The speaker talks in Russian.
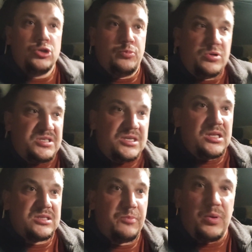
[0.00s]
чтобы он
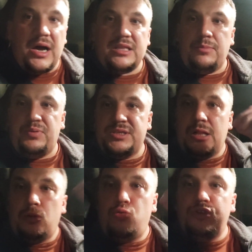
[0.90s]
сидел за партой,
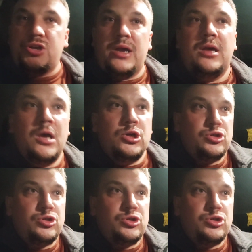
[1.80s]
писал ручкой,